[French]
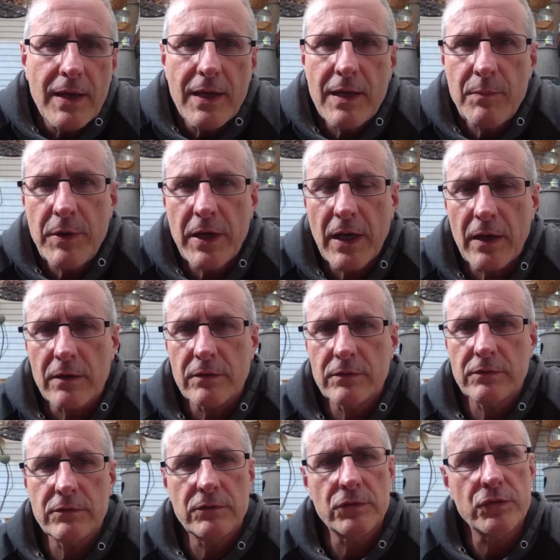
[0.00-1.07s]
Eh bien,
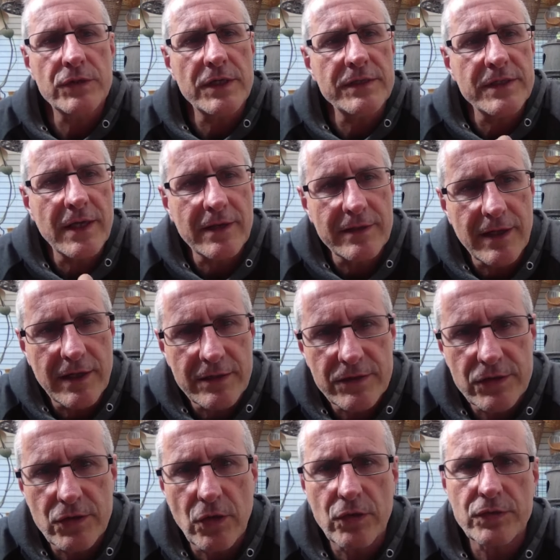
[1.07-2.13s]
dans un certain
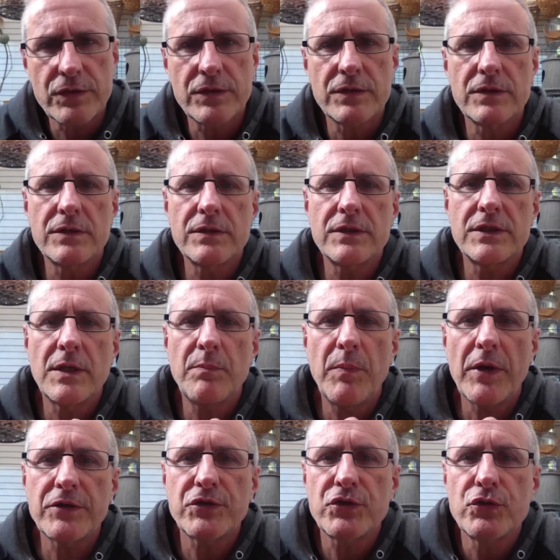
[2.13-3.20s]
sens, c'est
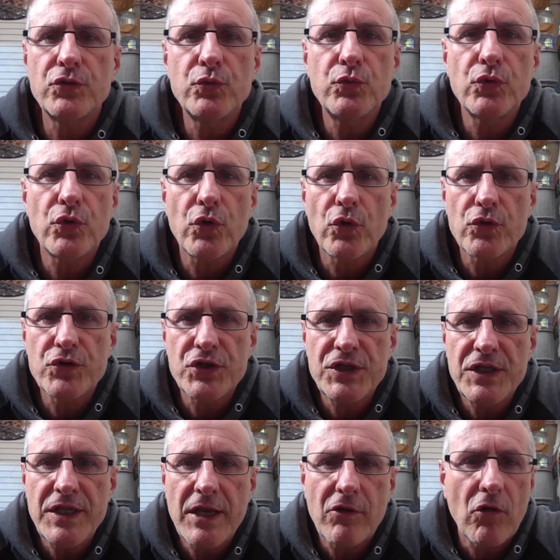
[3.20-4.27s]
parce que nous ne
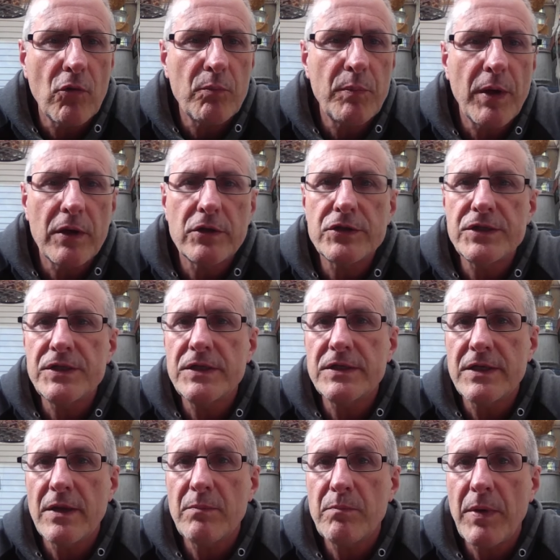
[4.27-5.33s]
considérons pas le
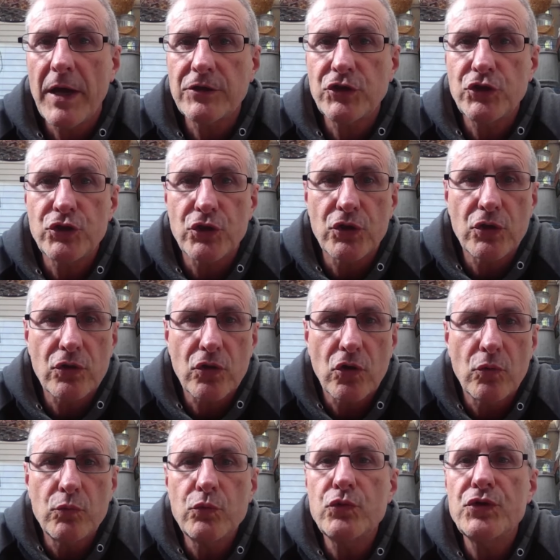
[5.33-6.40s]
système batch
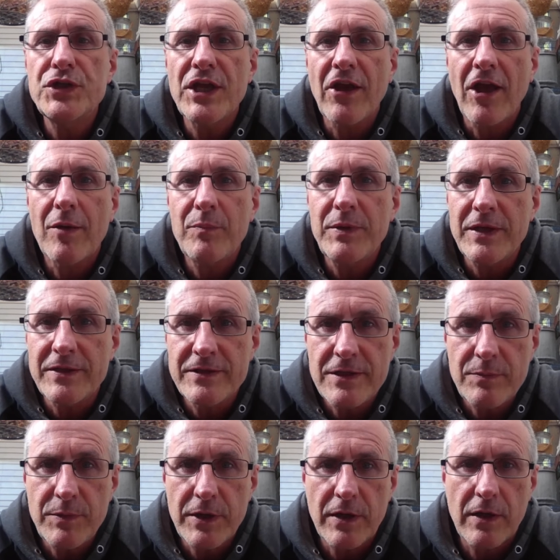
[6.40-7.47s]
comme une thérapie
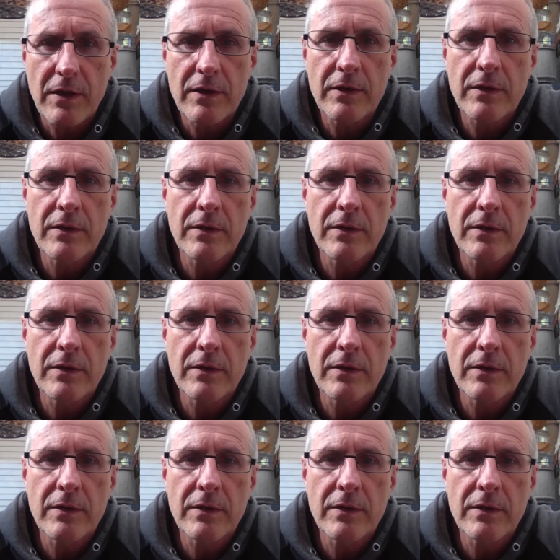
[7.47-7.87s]
typique.